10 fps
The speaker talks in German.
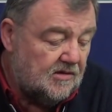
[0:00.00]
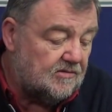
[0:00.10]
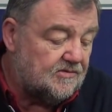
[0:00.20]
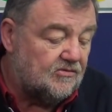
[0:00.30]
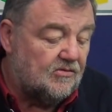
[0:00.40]

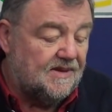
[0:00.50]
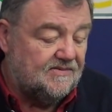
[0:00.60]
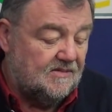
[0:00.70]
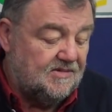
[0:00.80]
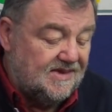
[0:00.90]
Und
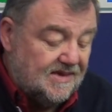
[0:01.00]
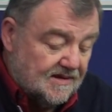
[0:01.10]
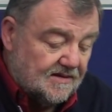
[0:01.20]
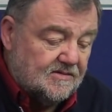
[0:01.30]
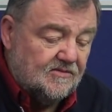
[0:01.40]
sowas habe ich
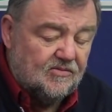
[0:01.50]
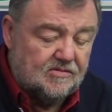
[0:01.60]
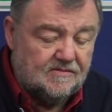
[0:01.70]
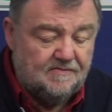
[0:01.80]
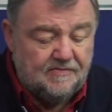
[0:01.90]
hier
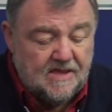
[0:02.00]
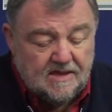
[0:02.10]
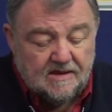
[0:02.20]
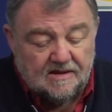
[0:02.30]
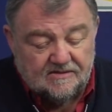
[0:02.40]
gefunden.
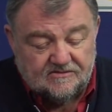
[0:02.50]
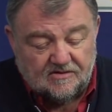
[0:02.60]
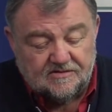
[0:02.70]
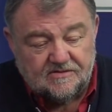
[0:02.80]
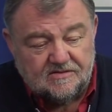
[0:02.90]

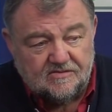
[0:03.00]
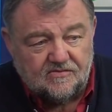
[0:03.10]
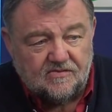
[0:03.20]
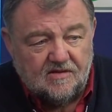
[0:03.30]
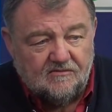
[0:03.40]
Schauen Sie sich
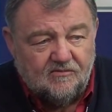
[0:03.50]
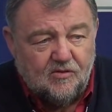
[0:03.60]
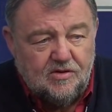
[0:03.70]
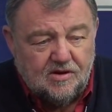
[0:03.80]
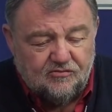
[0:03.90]
dieses
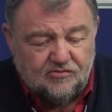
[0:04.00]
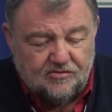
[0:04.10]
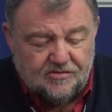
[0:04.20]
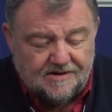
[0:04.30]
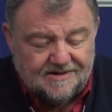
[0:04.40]

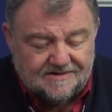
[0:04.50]
wunderschöne